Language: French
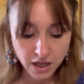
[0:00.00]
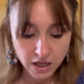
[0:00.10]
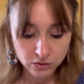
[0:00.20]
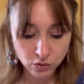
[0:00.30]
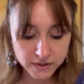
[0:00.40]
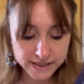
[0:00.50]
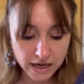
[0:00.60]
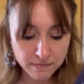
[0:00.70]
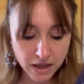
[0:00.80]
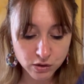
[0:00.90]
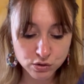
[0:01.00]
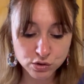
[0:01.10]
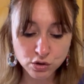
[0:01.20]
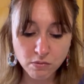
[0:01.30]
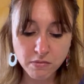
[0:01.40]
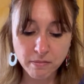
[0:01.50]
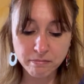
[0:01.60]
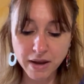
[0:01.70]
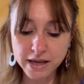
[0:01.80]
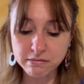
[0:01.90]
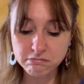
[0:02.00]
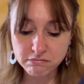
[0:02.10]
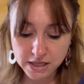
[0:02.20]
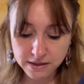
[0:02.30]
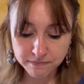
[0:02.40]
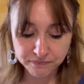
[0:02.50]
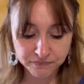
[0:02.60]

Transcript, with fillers: Donc, c'est la marque Some by Me.